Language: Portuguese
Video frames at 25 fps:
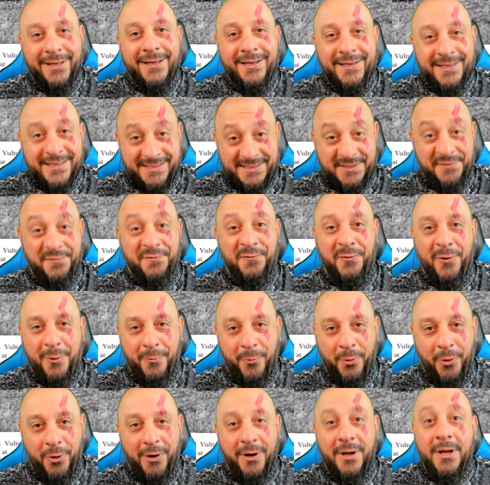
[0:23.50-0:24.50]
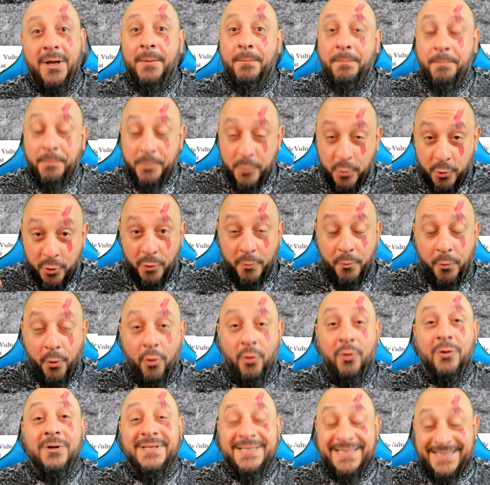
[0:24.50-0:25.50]
e se formou.
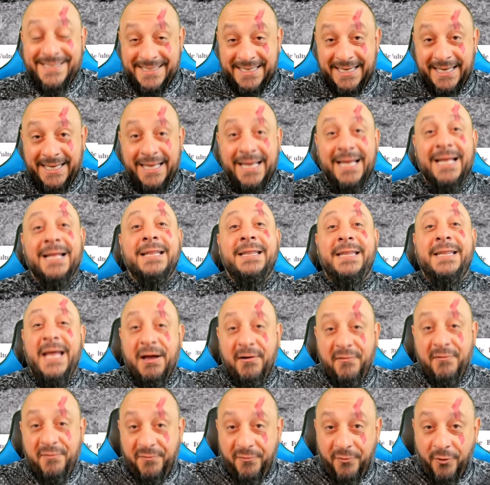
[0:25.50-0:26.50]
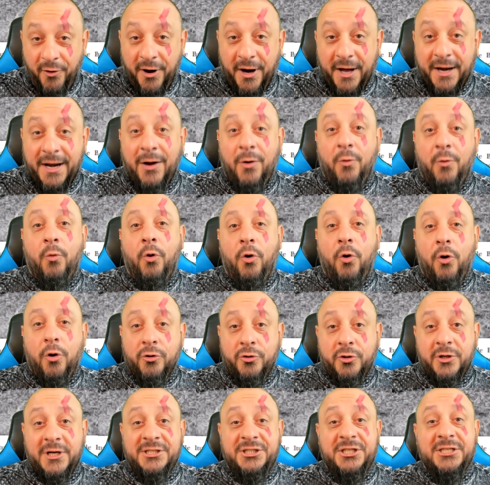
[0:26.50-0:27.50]
Urubu, sim, devora o
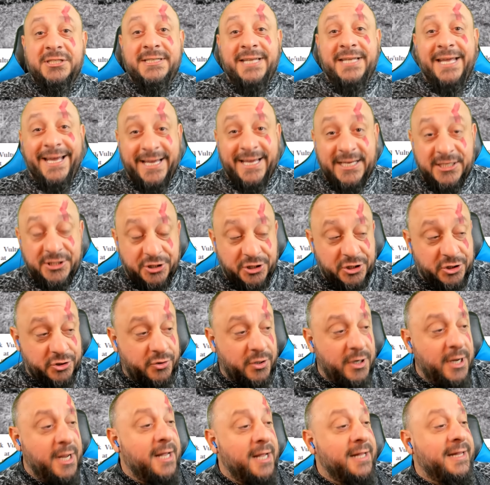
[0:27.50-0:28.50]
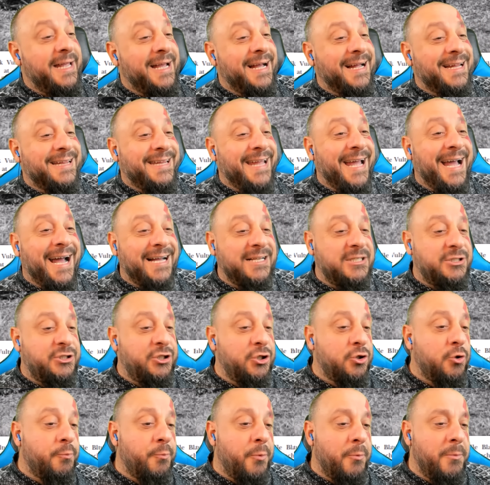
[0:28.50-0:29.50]
outro. A gente tem registro tem até
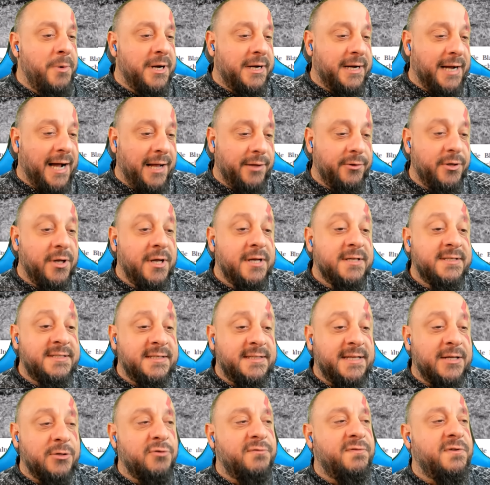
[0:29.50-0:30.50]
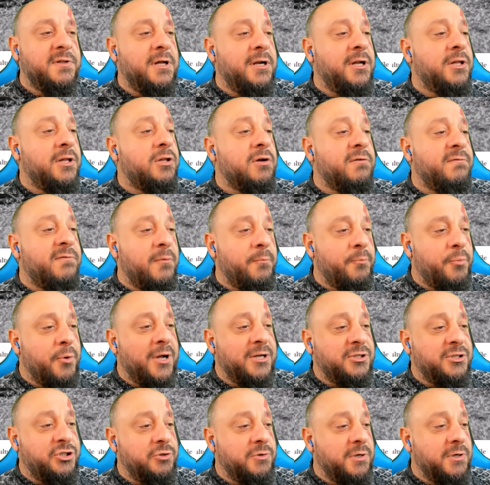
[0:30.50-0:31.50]
artigo publicado. Se tá duvidando, então vamos pro
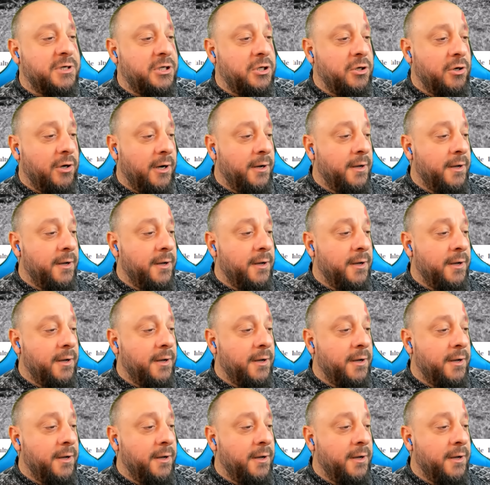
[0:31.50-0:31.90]
artigo aqui, ó.